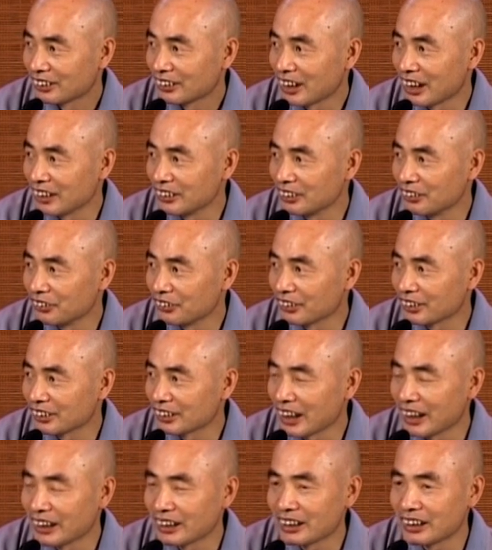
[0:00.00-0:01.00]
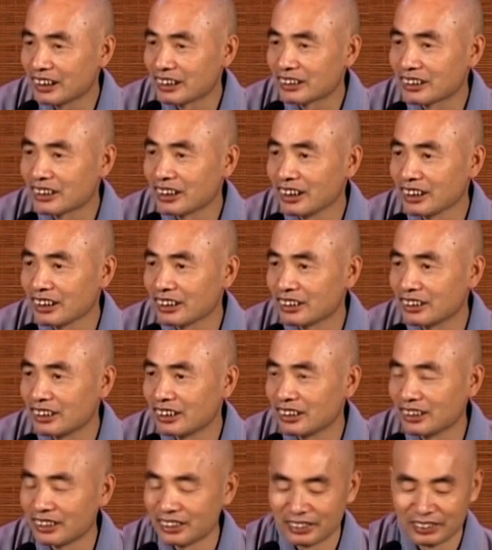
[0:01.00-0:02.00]
但是如果在你的身
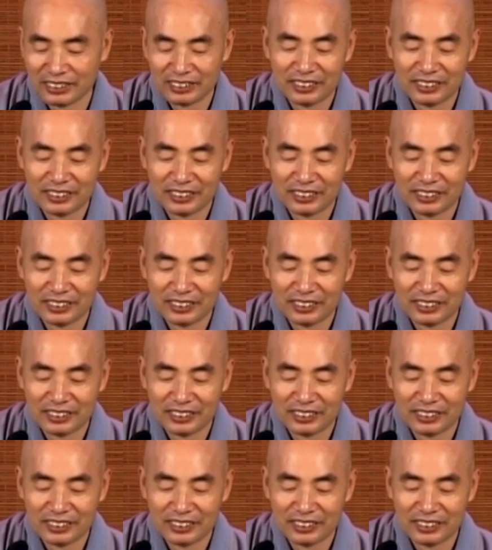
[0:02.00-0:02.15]
格